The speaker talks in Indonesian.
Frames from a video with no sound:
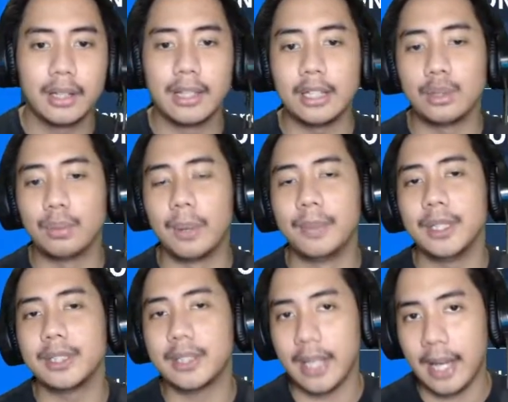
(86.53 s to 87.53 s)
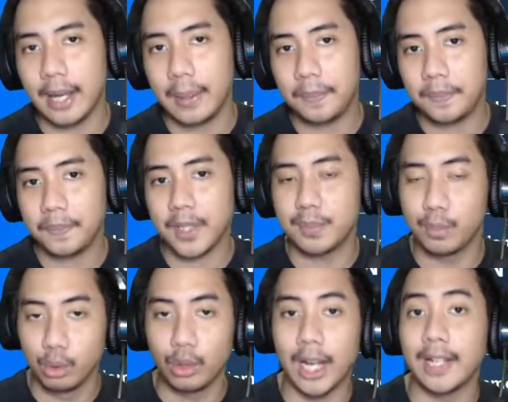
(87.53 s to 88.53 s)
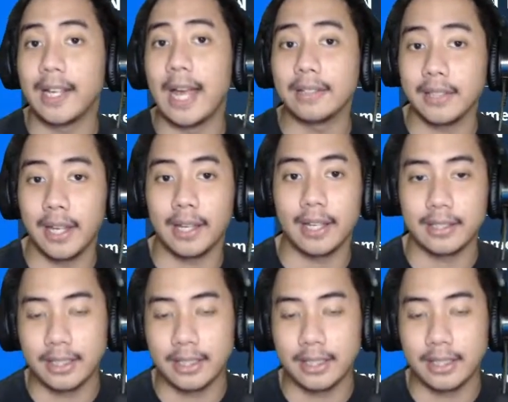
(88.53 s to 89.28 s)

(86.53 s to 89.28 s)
dan cuma bisa 10 kali gacha ya guys